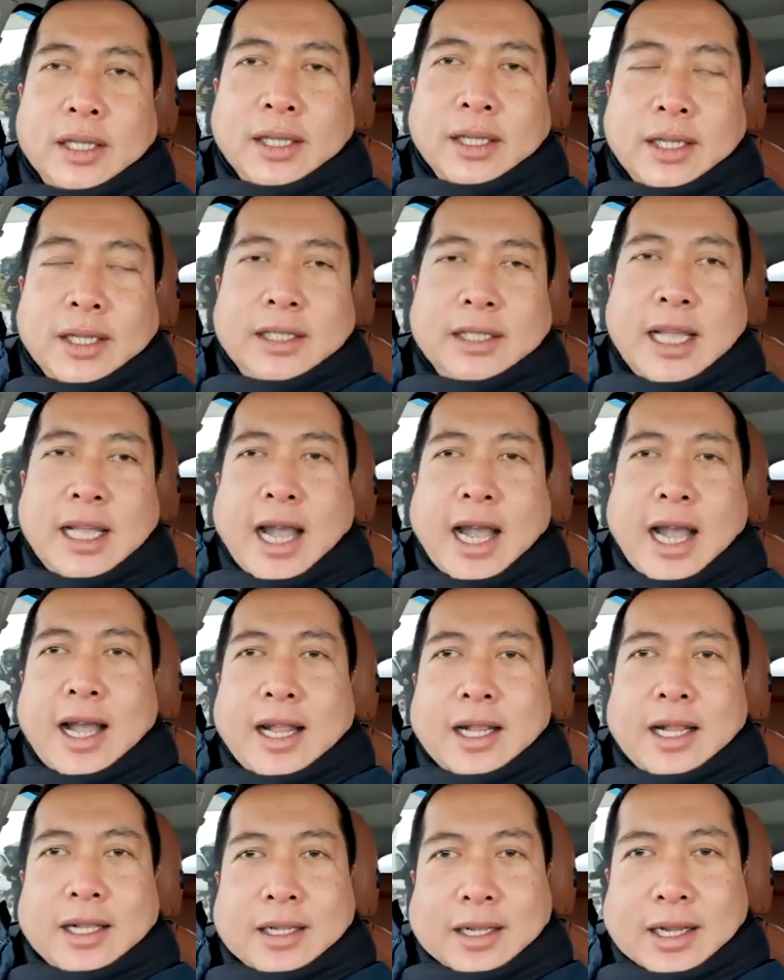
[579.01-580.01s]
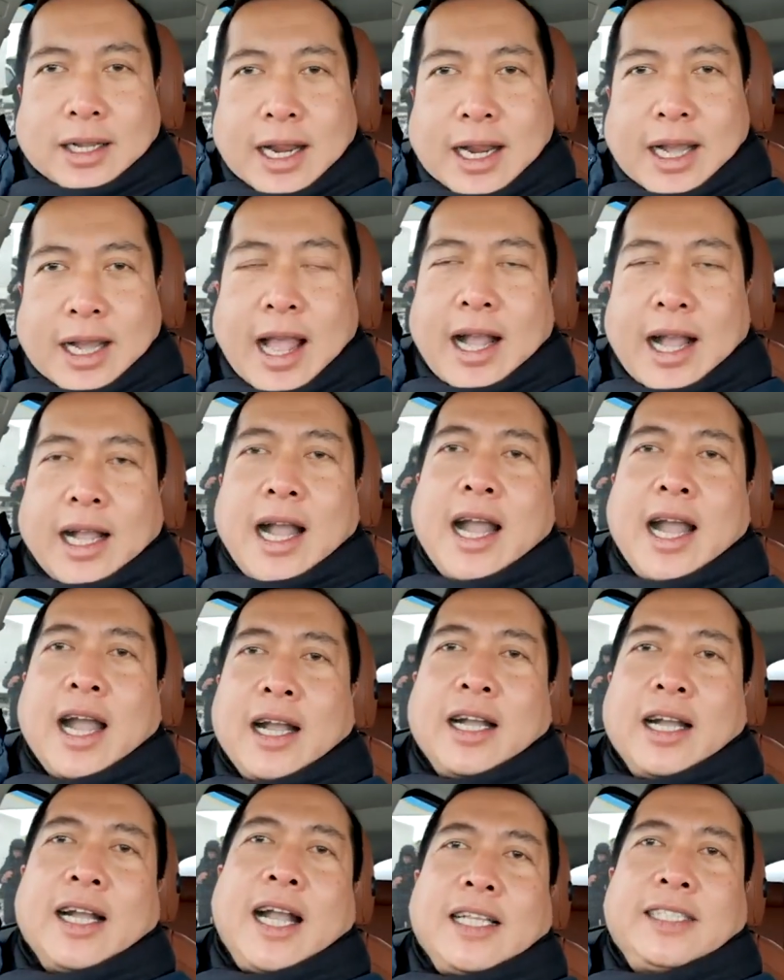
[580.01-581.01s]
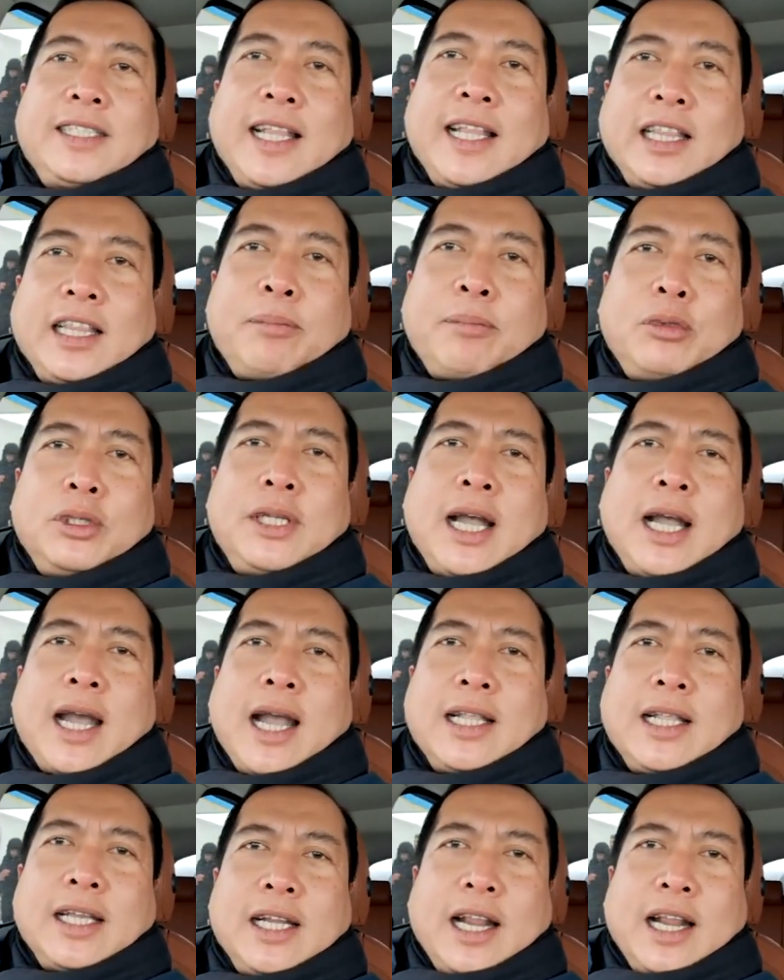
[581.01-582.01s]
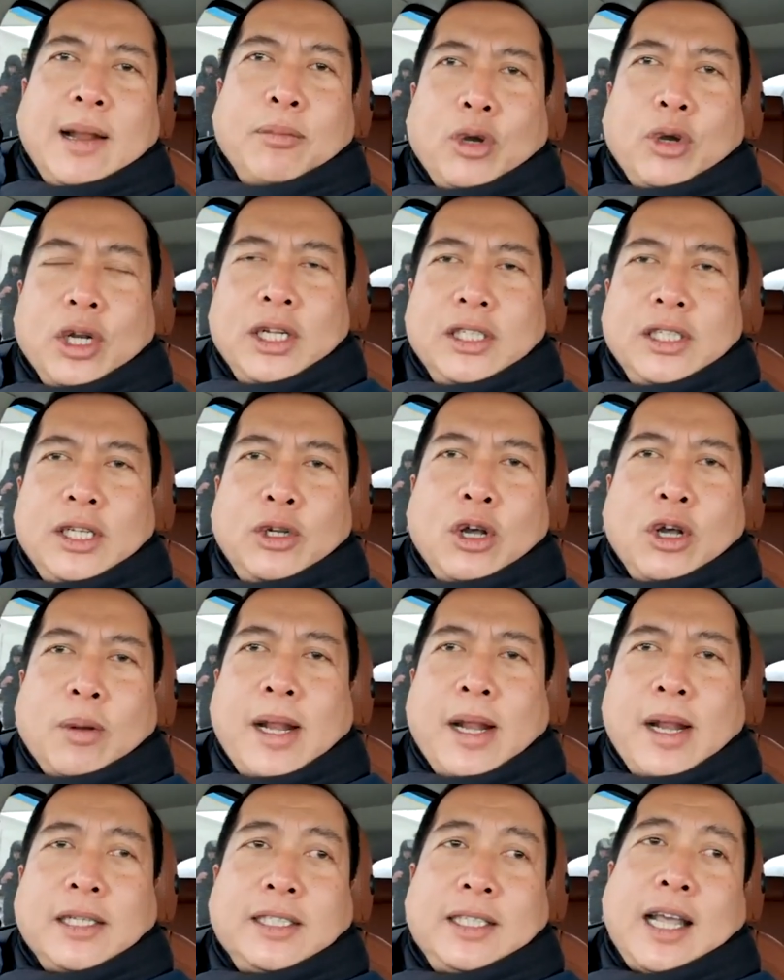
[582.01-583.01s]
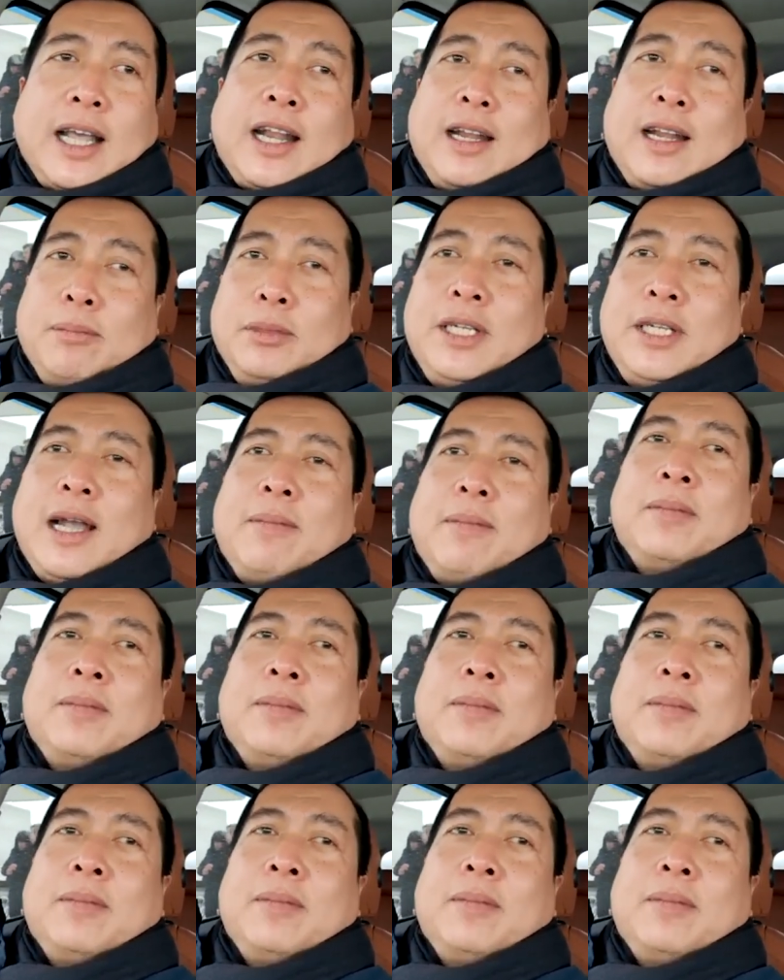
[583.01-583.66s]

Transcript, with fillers: Jarak uh, dari Ankara ke Gaziantep itu jaraknya dalam kondisi normal sekitar 6 jam.